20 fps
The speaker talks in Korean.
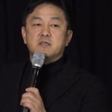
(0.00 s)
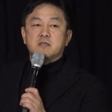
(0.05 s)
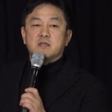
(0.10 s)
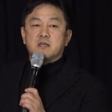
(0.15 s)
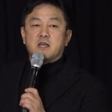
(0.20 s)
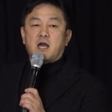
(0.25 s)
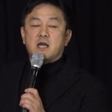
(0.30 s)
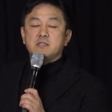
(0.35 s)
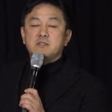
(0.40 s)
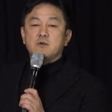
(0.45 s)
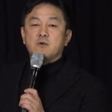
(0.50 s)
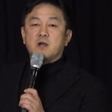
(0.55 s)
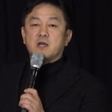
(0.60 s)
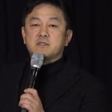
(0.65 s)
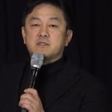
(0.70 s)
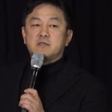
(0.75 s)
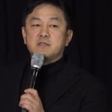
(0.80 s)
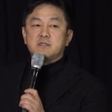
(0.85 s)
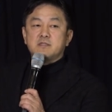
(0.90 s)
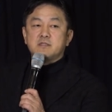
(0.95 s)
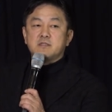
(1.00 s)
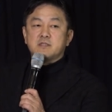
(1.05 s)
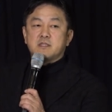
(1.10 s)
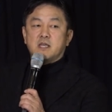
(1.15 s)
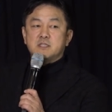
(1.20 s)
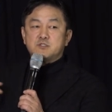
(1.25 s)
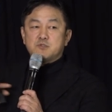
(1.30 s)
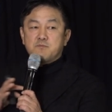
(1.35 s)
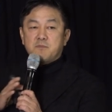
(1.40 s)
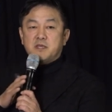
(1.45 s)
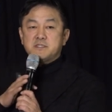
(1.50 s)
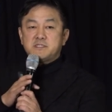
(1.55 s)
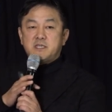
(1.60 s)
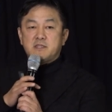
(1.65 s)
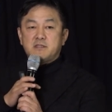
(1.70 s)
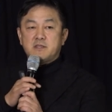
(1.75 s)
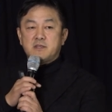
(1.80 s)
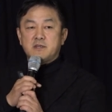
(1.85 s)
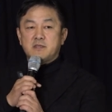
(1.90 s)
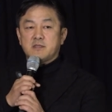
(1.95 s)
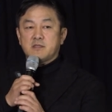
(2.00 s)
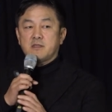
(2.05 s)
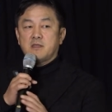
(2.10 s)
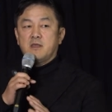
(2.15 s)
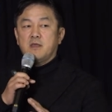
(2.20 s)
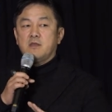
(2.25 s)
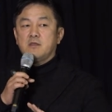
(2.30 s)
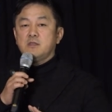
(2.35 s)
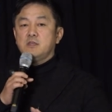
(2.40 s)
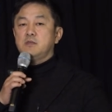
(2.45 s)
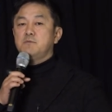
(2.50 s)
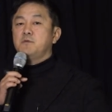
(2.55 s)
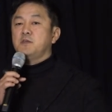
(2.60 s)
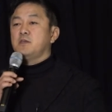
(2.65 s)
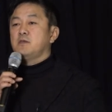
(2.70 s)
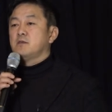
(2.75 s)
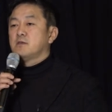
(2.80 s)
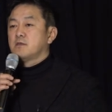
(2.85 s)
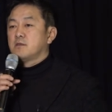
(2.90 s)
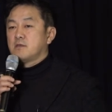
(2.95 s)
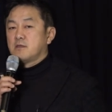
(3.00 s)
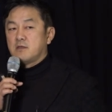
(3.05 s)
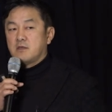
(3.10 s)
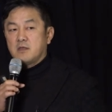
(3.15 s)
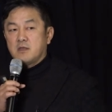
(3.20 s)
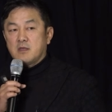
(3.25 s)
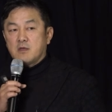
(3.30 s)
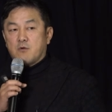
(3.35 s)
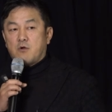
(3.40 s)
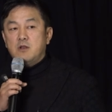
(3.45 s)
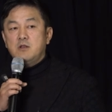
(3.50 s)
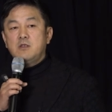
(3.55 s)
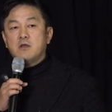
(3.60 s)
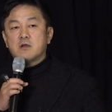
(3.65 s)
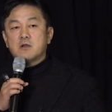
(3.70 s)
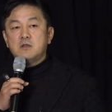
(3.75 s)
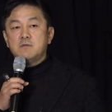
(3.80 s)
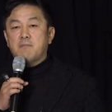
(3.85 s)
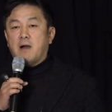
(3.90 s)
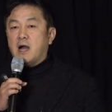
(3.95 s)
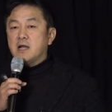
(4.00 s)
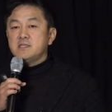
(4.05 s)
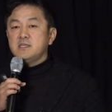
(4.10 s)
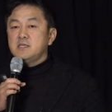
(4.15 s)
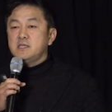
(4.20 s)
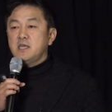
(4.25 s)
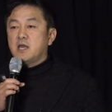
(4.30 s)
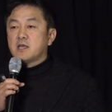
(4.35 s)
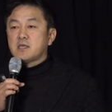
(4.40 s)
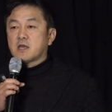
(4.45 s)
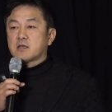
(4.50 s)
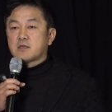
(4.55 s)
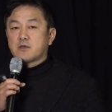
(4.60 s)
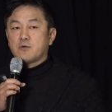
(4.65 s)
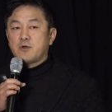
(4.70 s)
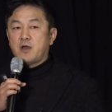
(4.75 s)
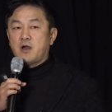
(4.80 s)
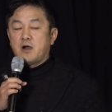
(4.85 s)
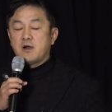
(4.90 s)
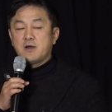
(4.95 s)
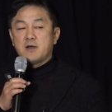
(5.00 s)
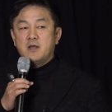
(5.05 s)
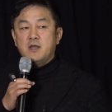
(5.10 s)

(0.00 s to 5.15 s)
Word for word: 라디오 같은 대중매체들은 이미 권력을 많이 이양했고요.